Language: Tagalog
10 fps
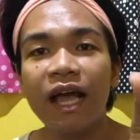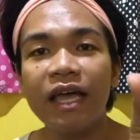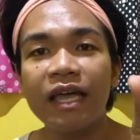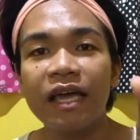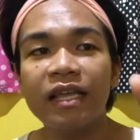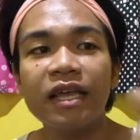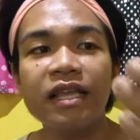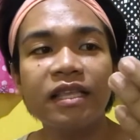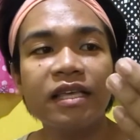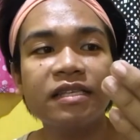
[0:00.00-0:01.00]
Ayan,
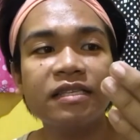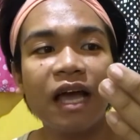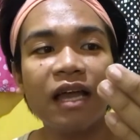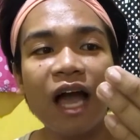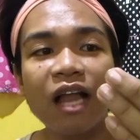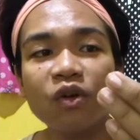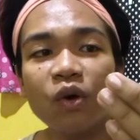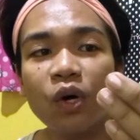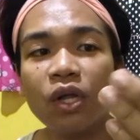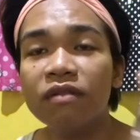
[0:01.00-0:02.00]
it is an
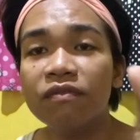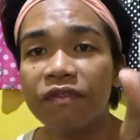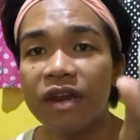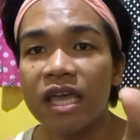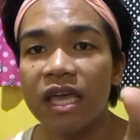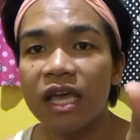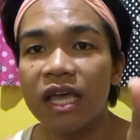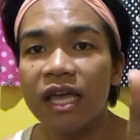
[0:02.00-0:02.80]
alcohol-free.